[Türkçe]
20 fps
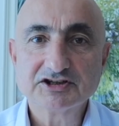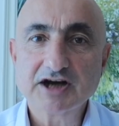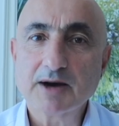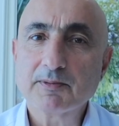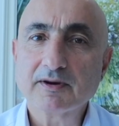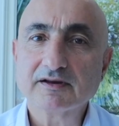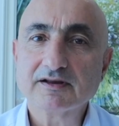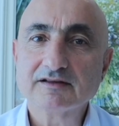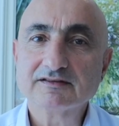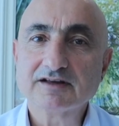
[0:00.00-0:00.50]

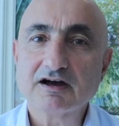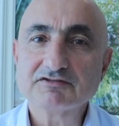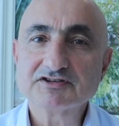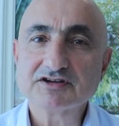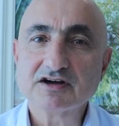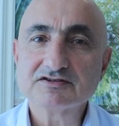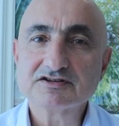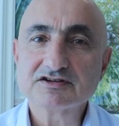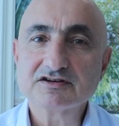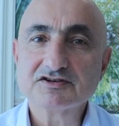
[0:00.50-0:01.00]
Şapkadan
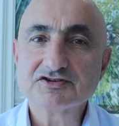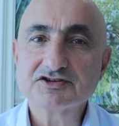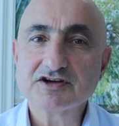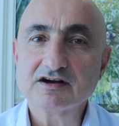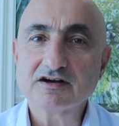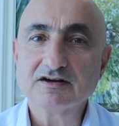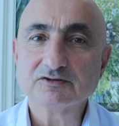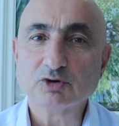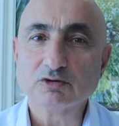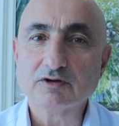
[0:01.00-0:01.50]
tavşan
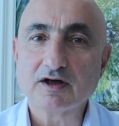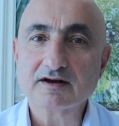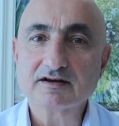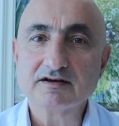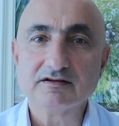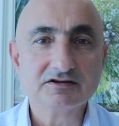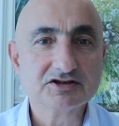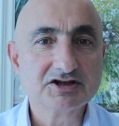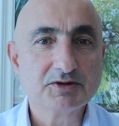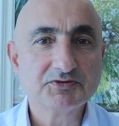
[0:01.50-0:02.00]
çıkacak, dolar
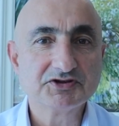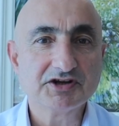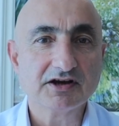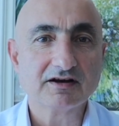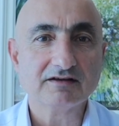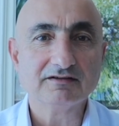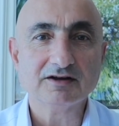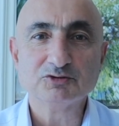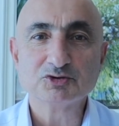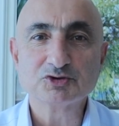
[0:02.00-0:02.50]
kalıcı bir
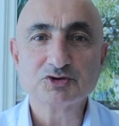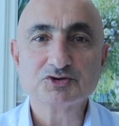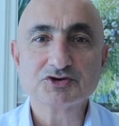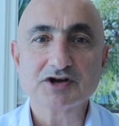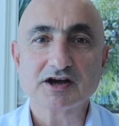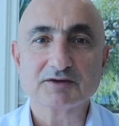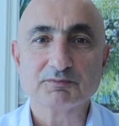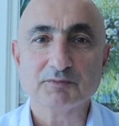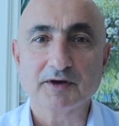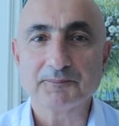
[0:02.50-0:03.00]
şekilde
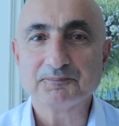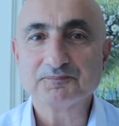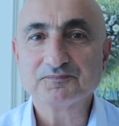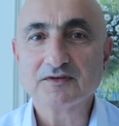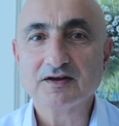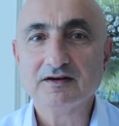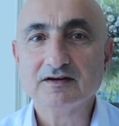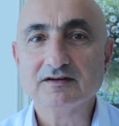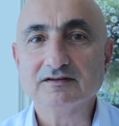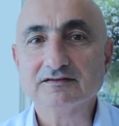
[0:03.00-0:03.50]
düşecek mi?
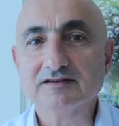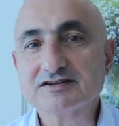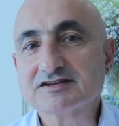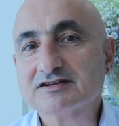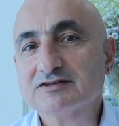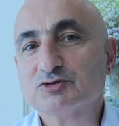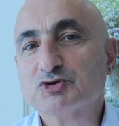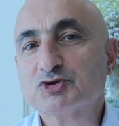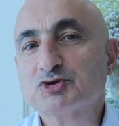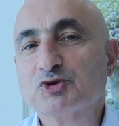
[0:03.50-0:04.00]

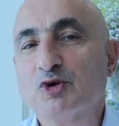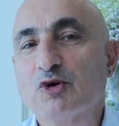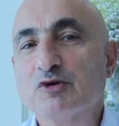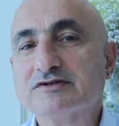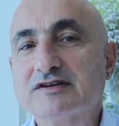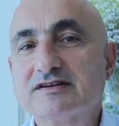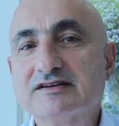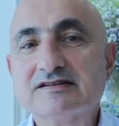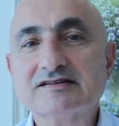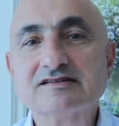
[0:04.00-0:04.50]
Nasıl düştü
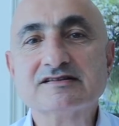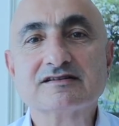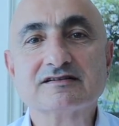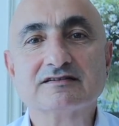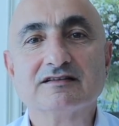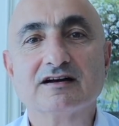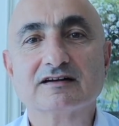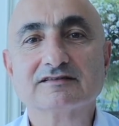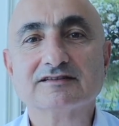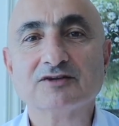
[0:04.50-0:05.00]

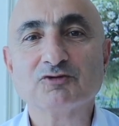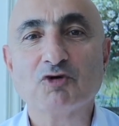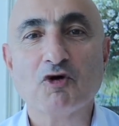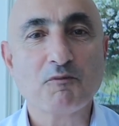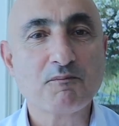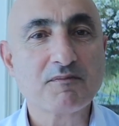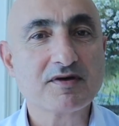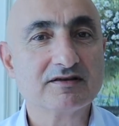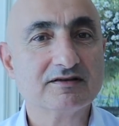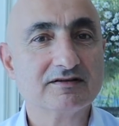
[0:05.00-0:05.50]
18.40'lardan
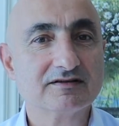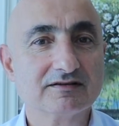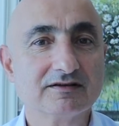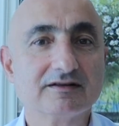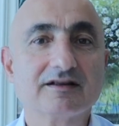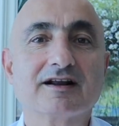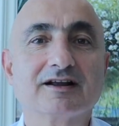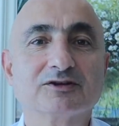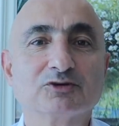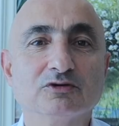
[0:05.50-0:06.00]
11
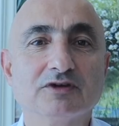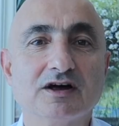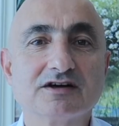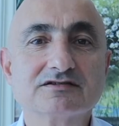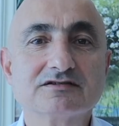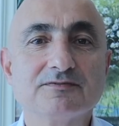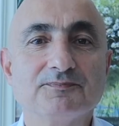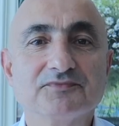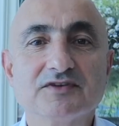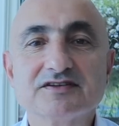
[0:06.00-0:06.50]
liralara
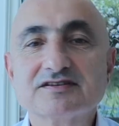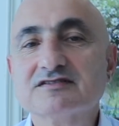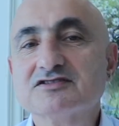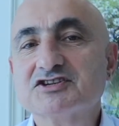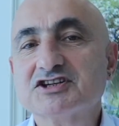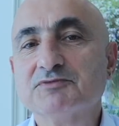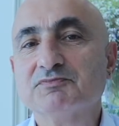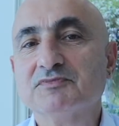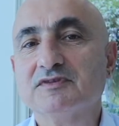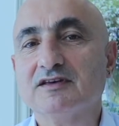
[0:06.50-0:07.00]
dolar? Nasıl
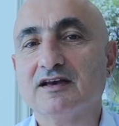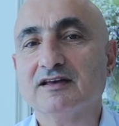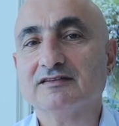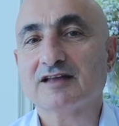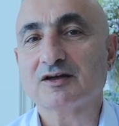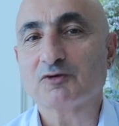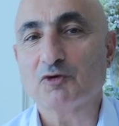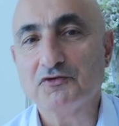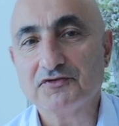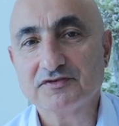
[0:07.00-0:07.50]
şimdi
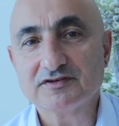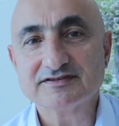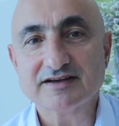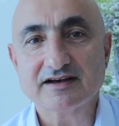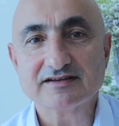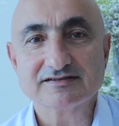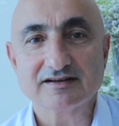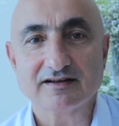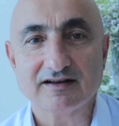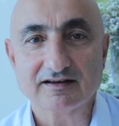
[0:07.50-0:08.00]
yeniden
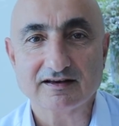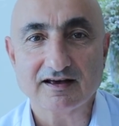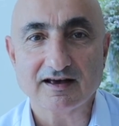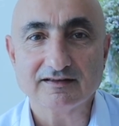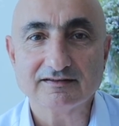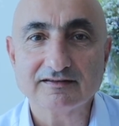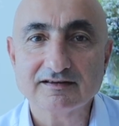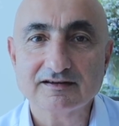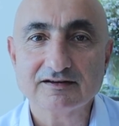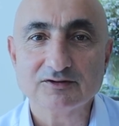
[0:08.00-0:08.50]
12.80'e
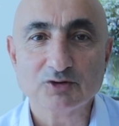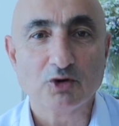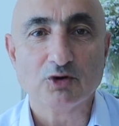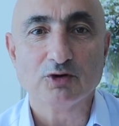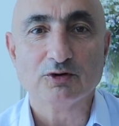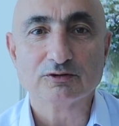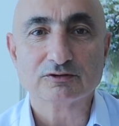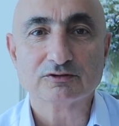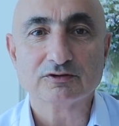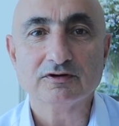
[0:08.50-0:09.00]
geldik? Ne
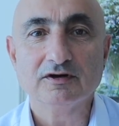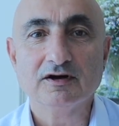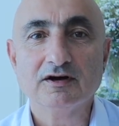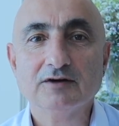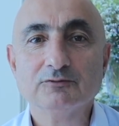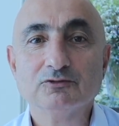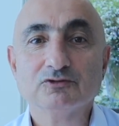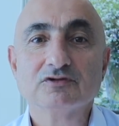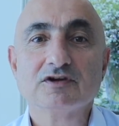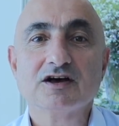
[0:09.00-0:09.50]
oldu?
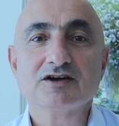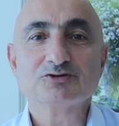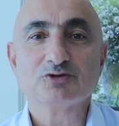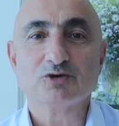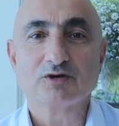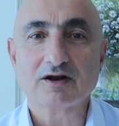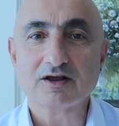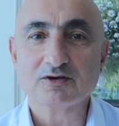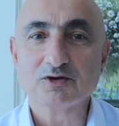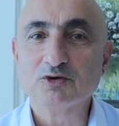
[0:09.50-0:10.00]
Bundan
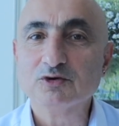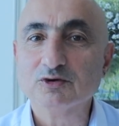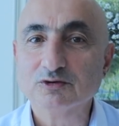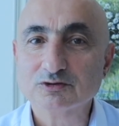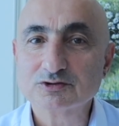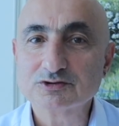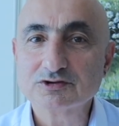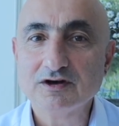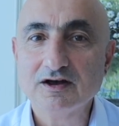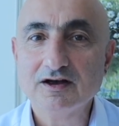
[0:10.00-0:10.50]
sonra ne
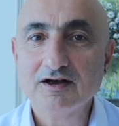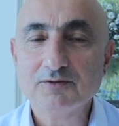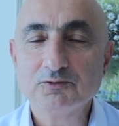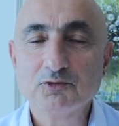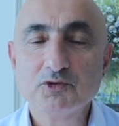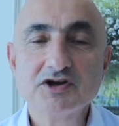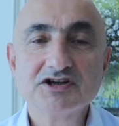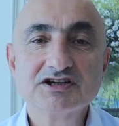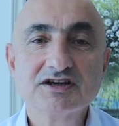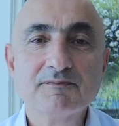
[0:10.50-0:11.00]
olur?
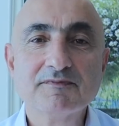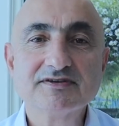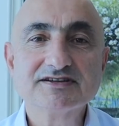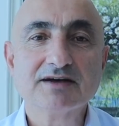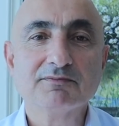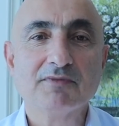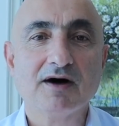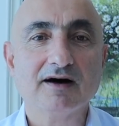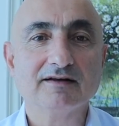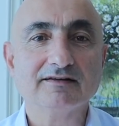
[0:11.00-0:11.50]
Bu işin
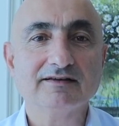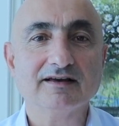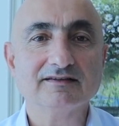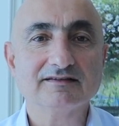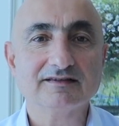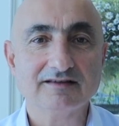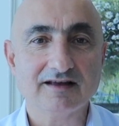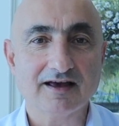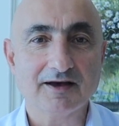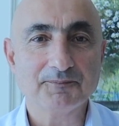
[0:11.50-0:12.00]
bize
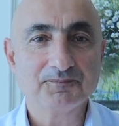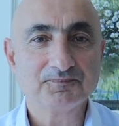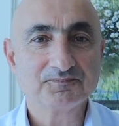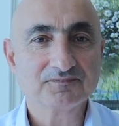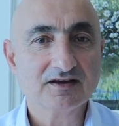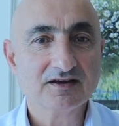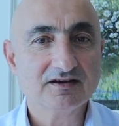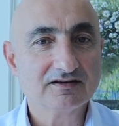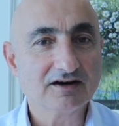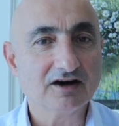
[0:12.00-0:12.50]
maliyeti ne?
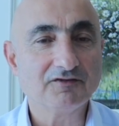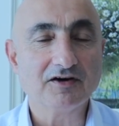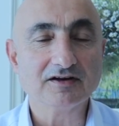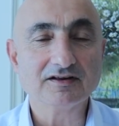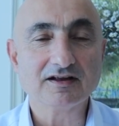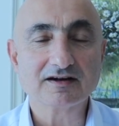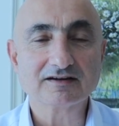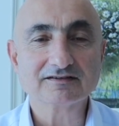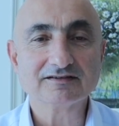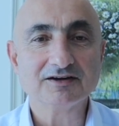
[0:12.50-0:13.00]

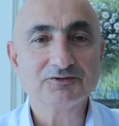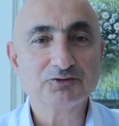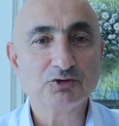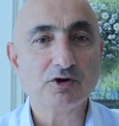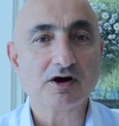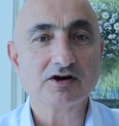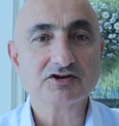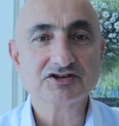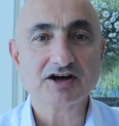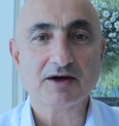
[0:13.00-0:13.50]
Kafalarda
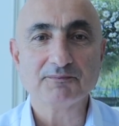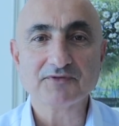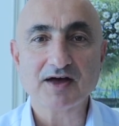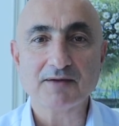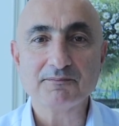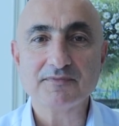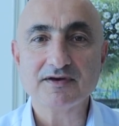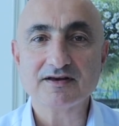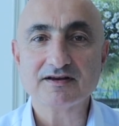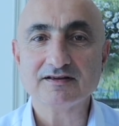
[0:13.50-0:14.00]
dün
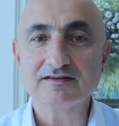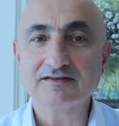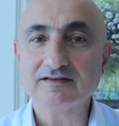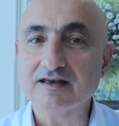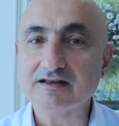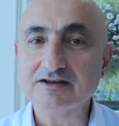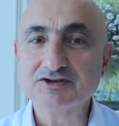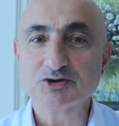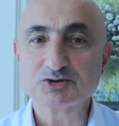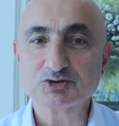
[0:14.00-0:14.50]
akşamdan beri
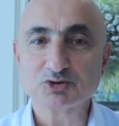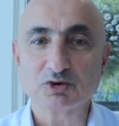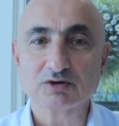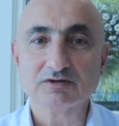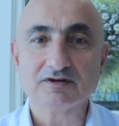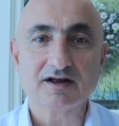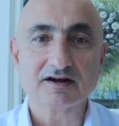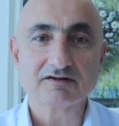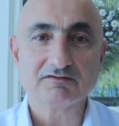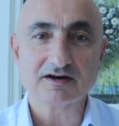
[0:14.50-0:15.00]
delice
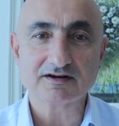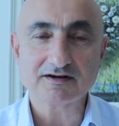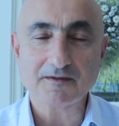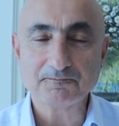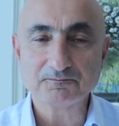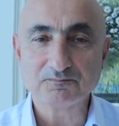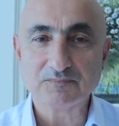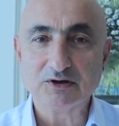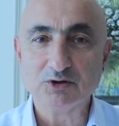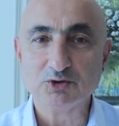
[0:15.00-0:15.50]
sorular var
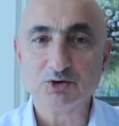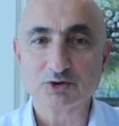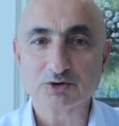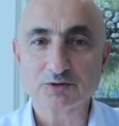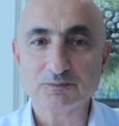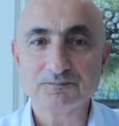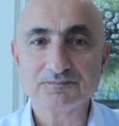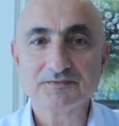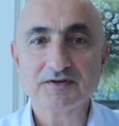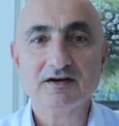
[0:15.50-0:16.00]

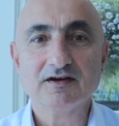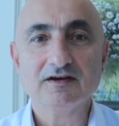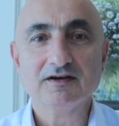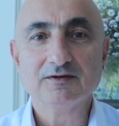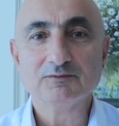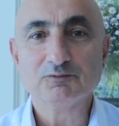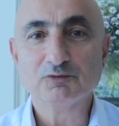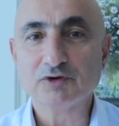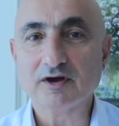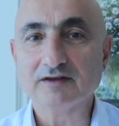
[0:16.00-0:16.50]
biliyorum.
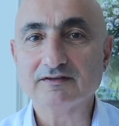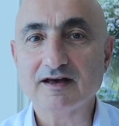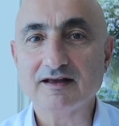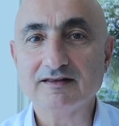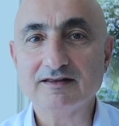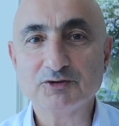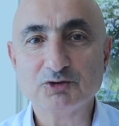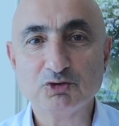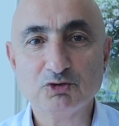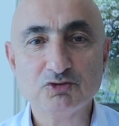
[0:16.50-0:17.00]
Bu
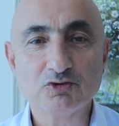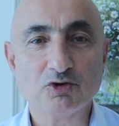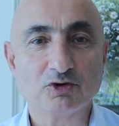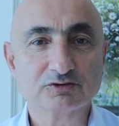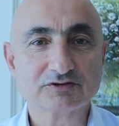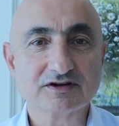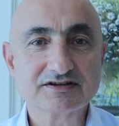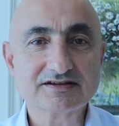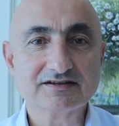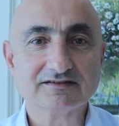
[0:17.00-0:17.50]
nedenle günün
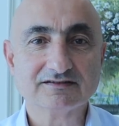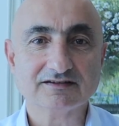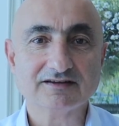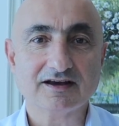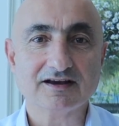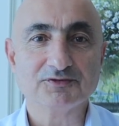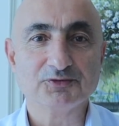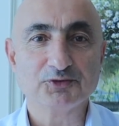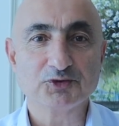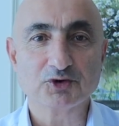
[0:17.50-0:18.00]
ortasında
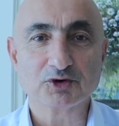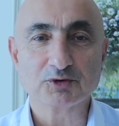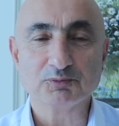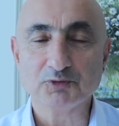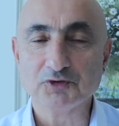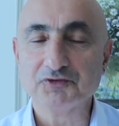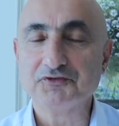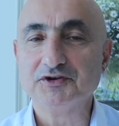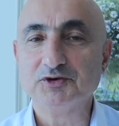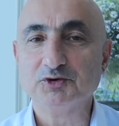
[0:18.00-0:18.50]

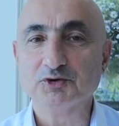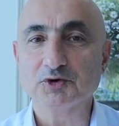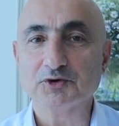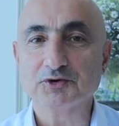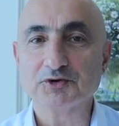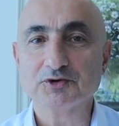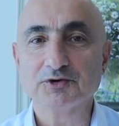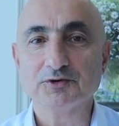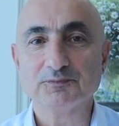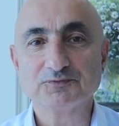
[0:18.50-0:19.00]
yayınlıyorum bu
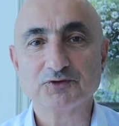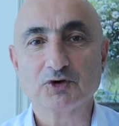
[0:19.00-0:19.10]
videoyu.